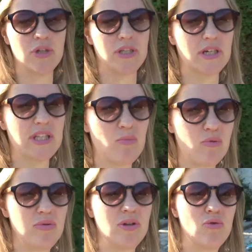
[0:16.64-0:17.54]
я тогда
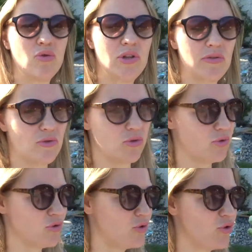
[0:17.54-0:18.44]
публикую его на
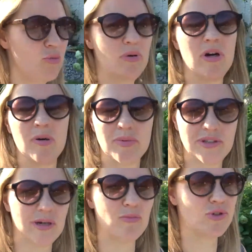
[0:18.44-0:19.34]
YouTube?
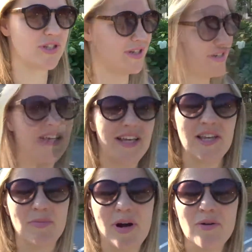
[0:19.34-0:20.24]
Потому что я
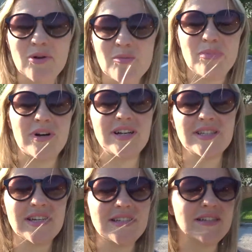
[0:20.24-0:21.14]
не могу им
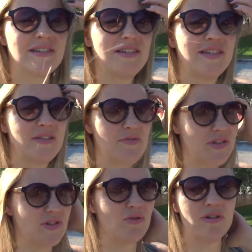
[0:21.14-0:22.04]
показать это
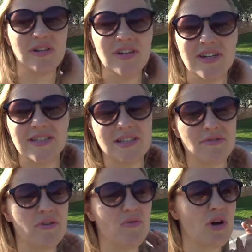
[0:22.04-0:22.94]
видео со
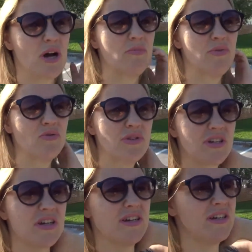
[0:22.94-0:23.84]
своего
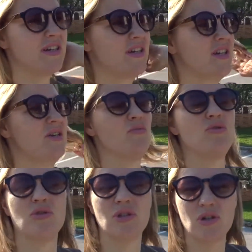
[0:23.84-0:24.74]
компьютера,
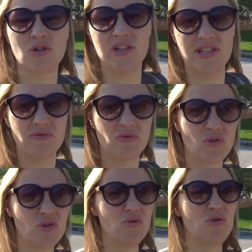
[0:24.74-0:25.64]
Буду загружать его на
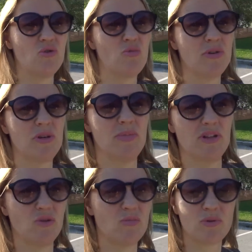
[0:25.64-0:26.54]
YouTube и
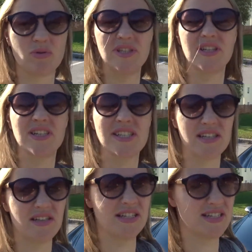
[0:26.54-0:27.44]
потом просто
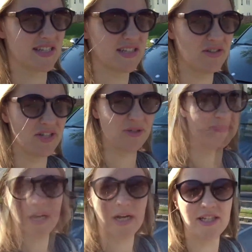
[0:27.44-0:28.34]
рассылать ссылки.
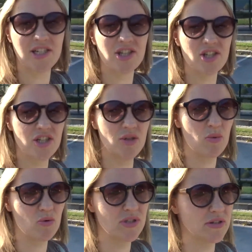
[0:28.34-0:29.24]
Я, конечно же, не
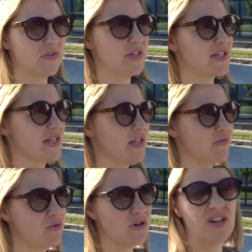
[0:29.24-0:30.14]
против, если
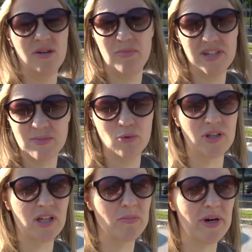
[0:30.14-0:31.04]
его
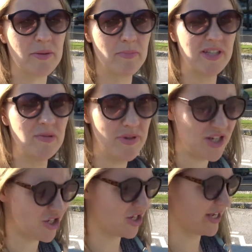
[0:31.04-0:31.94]
посмотрят мои
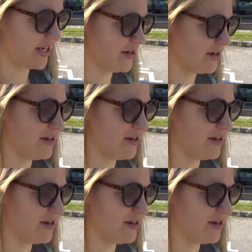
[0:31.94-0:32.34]
подписчики,